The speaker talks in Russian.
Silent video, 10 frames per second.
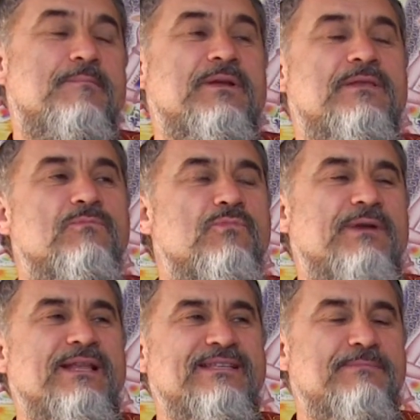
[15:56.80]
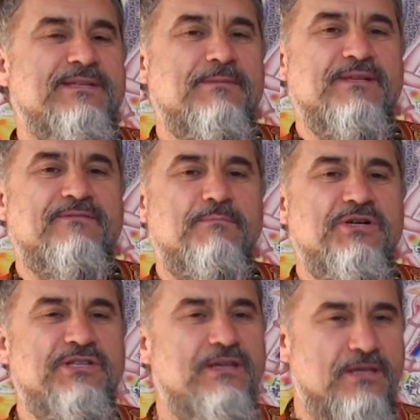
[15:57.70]
Поэтому принцип
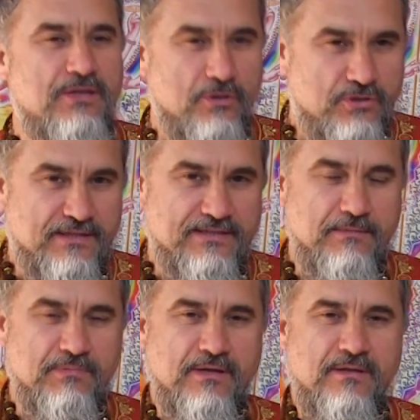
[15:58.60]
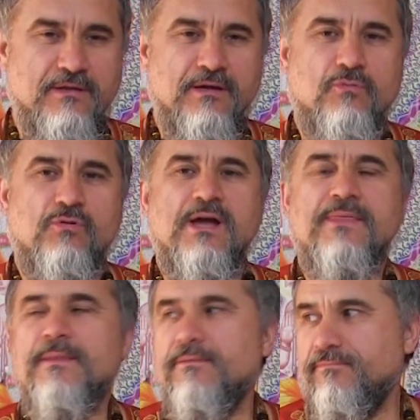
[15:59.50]
самоосвобождения тоже с ним надо
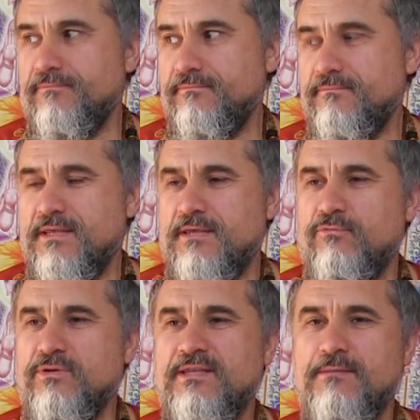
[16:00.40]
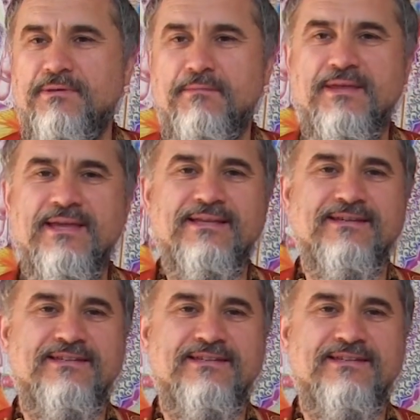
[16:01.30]
аккуратно. Его надо применять к